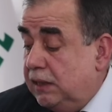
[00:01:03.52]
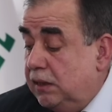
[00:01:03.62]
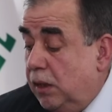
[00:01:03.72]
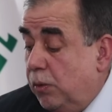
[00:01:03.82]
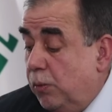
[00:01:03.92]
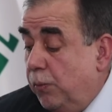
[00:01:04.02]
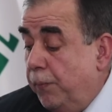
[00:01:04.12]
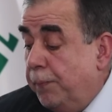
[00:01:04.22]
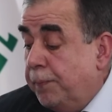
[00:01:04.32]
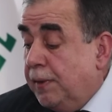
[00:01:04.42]

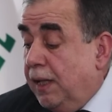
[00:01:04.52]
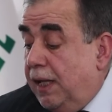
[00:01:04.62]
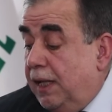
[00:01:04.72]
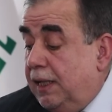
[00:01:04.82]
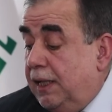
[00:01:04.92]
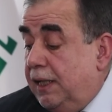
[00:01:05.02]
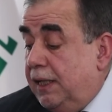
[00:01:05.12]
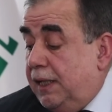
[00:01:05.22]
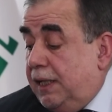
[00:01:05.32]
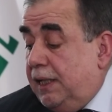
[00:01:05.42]
انه
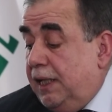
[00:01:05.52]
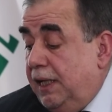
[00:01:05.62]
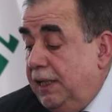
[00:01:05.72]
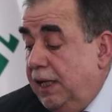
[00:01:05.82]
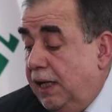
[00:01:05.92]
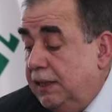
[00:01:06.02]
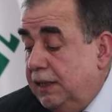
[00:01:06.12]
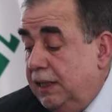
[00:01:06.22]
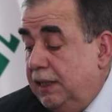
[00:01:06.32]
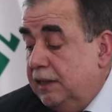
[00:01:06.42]

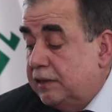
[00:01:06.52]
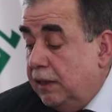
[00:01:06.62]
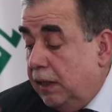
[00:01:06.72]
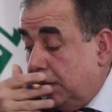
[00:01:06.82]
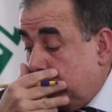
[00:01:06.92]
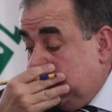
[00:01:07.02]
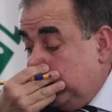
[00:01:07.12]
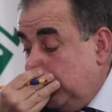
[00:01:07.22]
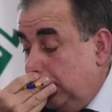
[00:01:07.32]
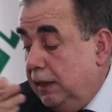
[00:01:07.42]
الاعلان اللي صار
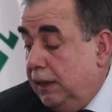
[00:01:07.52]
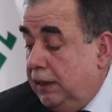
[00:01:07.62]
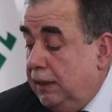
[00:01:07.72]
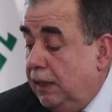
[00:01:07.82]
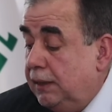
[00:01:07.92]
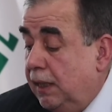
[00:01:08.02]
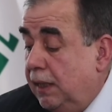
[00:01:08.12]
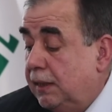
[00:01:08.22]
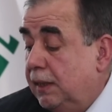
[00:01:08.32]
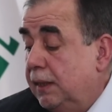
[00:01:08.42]
الاعلان
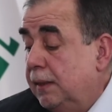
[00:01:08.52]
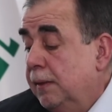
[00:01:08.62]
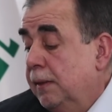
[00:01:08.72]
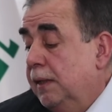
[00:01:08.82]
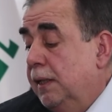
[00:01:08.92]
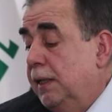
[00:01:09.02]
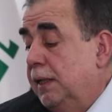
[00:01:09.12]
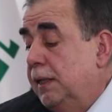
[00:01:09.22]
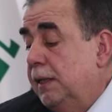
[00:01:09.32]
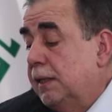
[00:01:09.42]
هذا
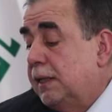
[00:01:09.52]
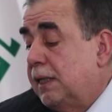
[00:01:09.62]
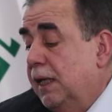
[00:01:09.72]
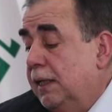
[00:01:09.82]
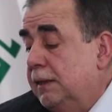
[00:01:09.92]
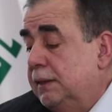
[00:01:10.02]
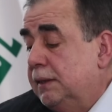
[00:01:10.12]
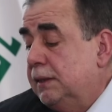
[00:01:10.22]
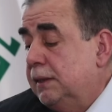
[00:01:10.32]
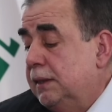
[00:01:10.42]
آه، كان
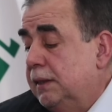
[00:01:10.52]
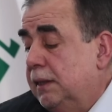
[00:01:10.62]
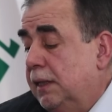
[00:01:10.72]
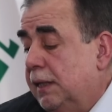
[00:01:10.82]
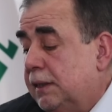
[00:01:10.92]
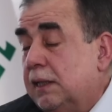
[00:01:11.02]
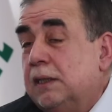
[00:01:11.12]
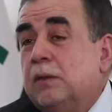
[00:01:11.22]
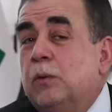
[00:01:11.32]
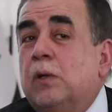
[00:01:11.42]
آه،
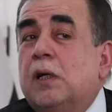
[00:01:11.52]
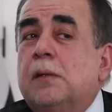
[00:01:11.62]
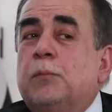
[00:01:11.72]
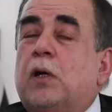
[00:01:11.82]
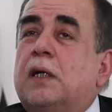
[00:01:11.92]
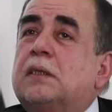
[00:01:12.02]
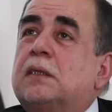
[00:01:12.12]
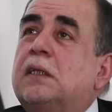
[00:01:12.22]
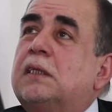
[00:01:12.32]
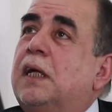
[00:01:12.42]
اعتقد هو
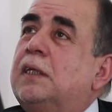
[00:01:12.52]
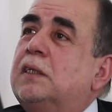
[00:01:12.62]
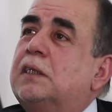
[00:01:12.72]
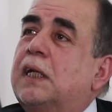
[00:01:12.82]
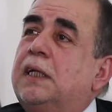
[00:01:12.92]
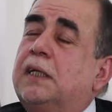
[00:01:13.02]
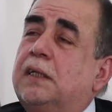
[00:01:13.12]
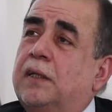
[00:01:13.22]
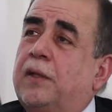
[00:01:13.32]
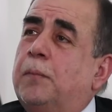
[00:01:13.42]
مخطط ان يتغير
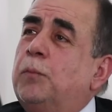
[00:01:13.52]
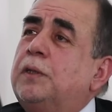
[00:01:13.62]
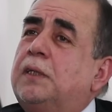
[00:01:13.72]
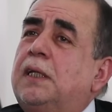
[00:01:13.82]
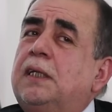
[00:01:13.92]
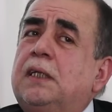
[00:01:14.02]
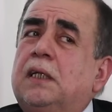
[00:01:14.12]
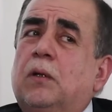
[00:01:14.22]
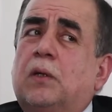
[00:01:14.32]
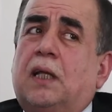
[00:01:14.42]
النظام
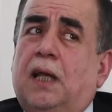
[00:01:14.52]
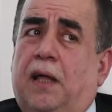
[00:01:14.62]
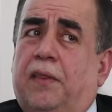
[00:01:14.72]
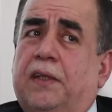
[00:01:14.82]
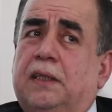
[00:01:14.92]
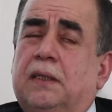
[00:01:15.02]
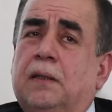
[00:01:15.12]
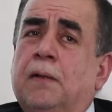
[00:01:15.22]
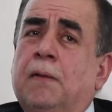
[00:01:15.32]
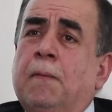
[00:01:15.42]
والدليل لو
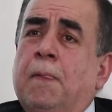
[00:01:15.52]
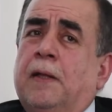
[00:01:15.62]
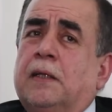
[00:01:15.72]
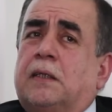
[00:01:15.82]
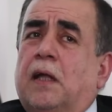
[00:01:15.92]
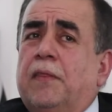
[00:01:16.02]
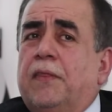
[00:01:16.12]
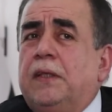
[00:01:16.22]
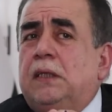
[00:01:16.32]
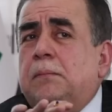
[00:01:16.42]
تلاحظين
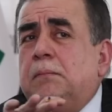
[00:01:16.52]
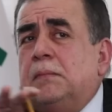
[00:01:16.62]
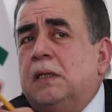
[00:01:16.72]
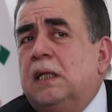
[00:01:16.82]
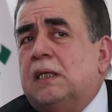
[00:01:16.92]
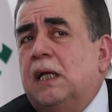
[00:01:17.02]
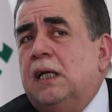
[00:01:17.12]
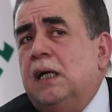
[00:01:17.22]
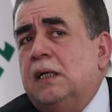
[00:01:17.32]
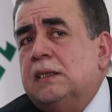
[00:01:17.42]
تنظيم
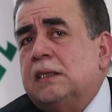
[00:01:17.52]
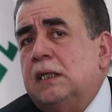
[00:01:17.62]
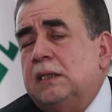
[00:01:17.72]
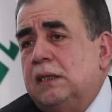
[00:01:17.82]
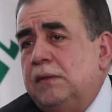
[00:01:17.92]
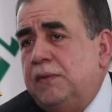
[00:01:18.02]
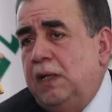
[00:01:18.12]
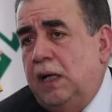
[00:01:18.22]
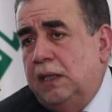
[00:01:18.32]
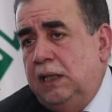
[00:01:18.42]
التيار الصدري
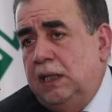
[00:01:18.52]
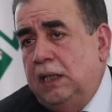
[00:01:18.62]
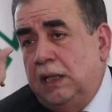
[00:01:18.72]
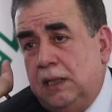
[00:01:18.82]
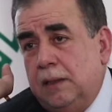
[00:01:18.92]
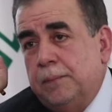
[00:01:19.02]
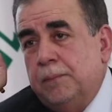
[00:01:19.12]
في هذه الليله